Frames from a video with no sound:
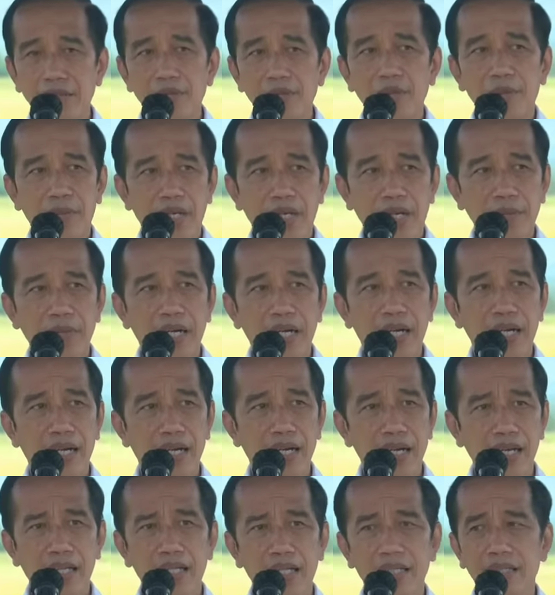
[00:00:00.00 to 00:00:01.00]
Ada beberapa
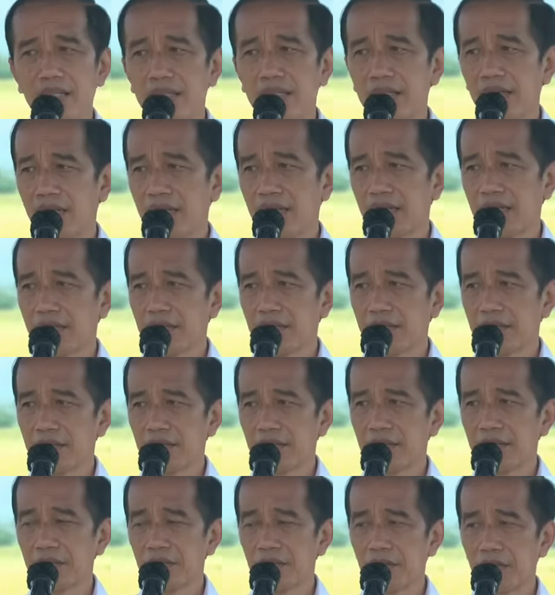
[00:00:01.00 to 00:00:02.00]
hal
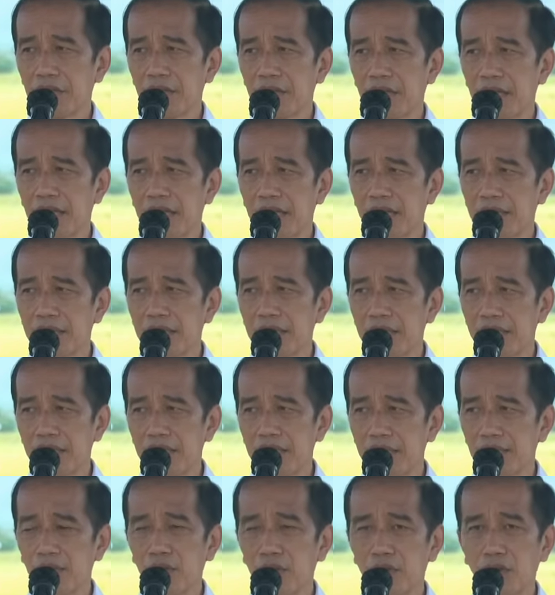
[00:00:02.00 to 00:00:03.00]
yang juga
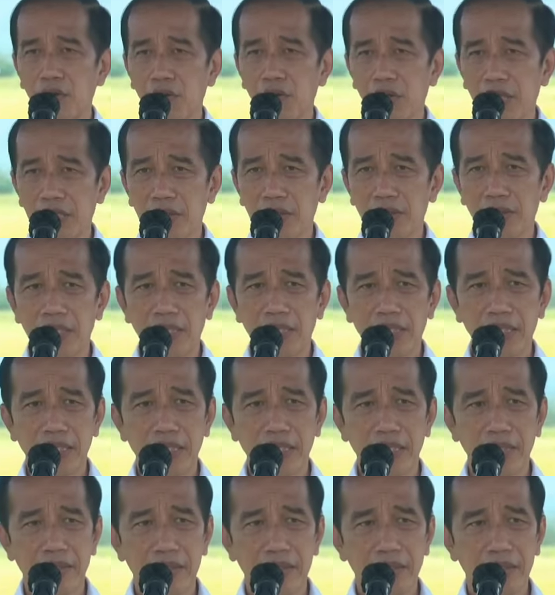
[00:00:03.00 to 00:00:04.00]
dibutuhkan
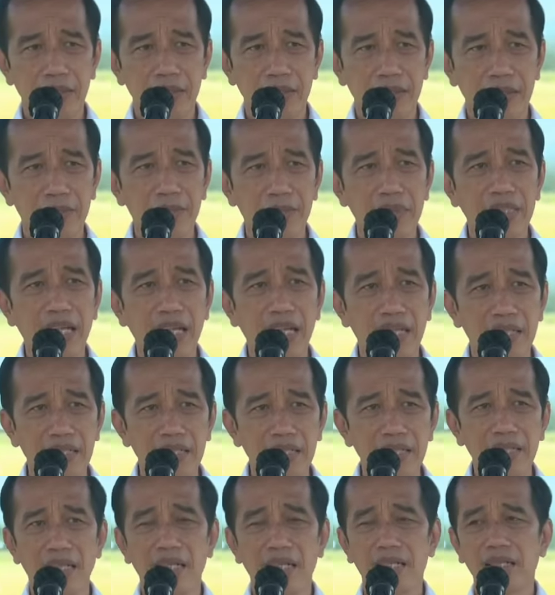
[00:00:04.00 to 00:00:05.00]
oleh eh,
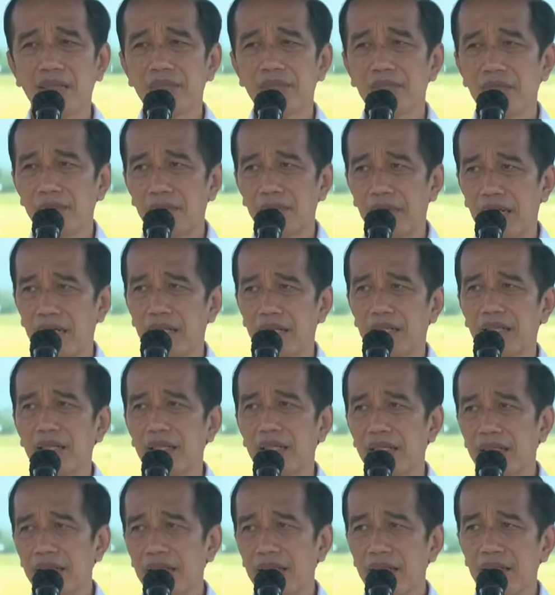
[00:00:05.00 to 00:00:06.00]
petani yang
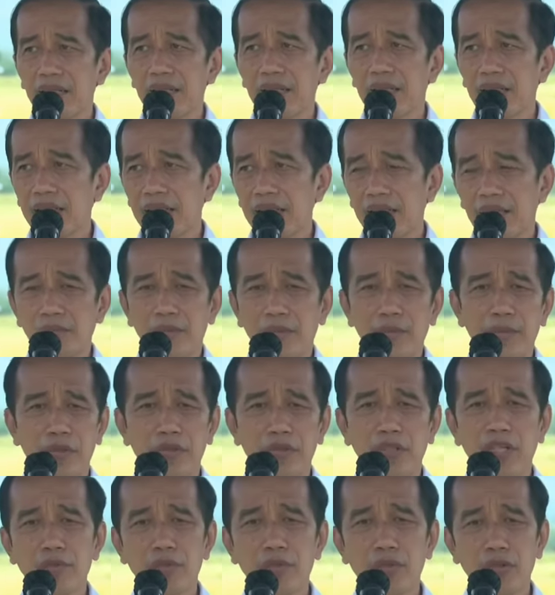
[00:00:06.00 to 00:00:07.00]
memang ini
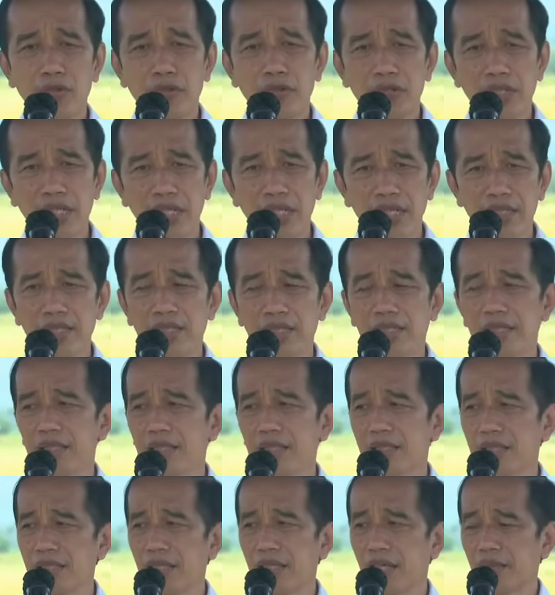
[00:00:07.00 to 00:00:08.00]
memerlukan
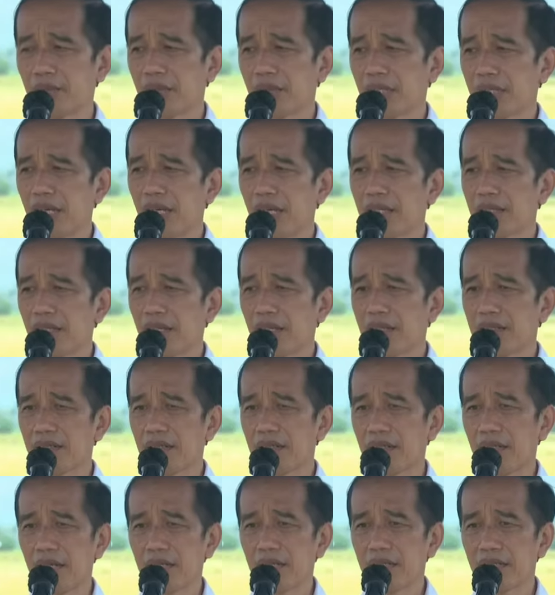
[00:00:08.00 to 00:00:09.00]
proses yang
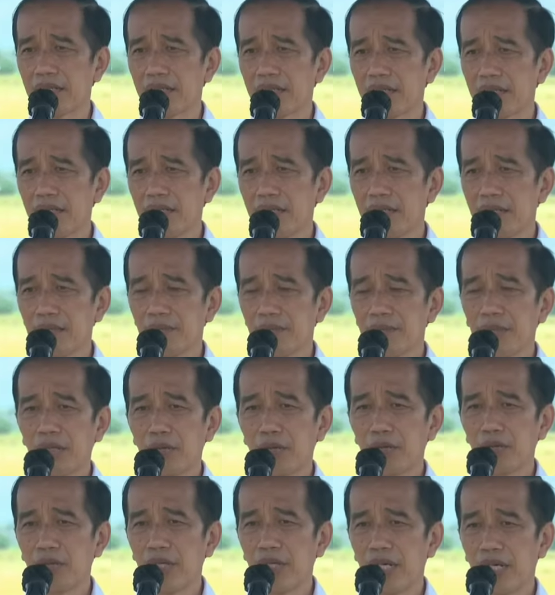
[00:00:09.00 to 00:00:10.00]
berkaitan dengan
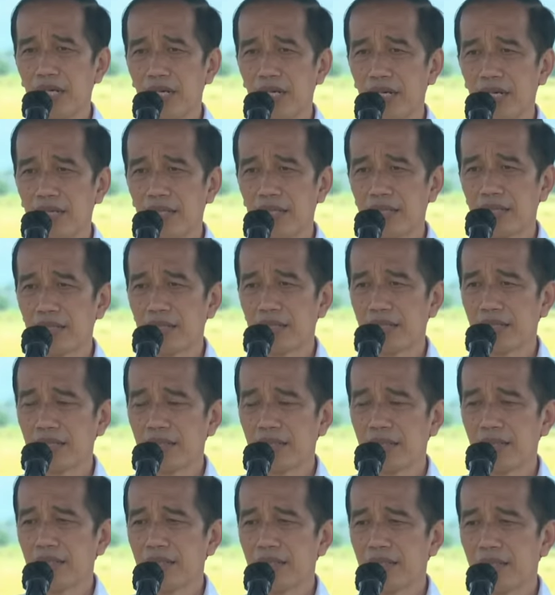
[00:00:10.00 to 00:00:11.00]

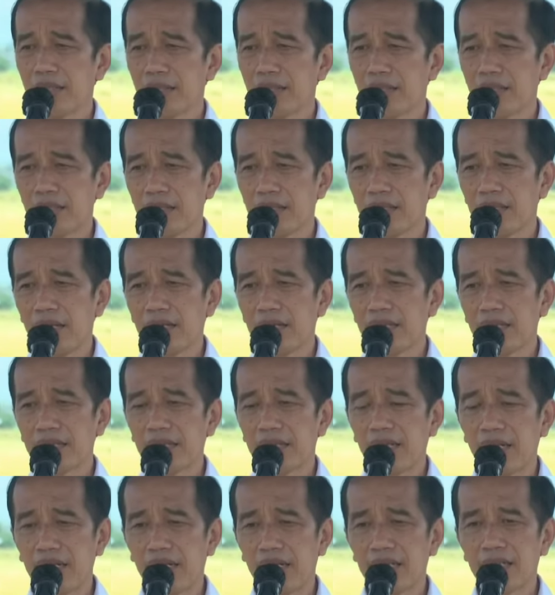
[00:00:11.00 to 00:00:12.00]
penggunaan Eh,
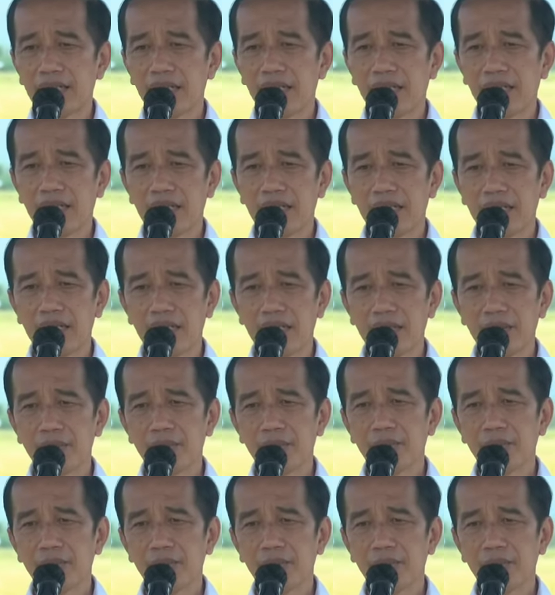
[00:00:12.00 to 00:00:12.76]
alat-alat yang